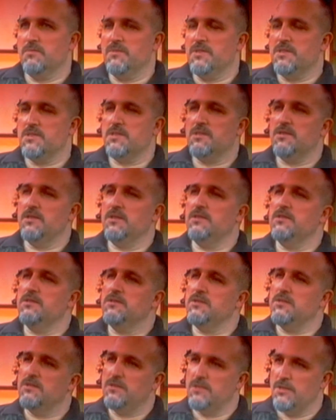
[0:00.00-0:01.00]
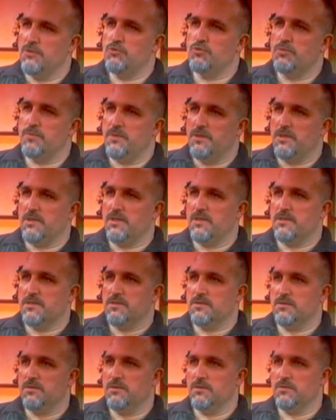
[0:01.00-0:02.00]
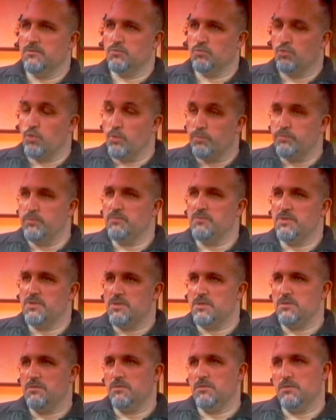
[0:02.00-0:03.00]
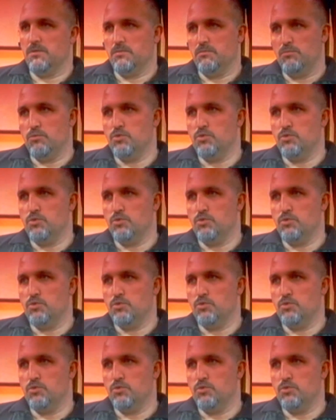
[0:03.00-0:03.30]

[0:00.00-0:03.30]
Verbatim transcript: zaman içerisinde edindiği tecrübeleri aslında toplum için e,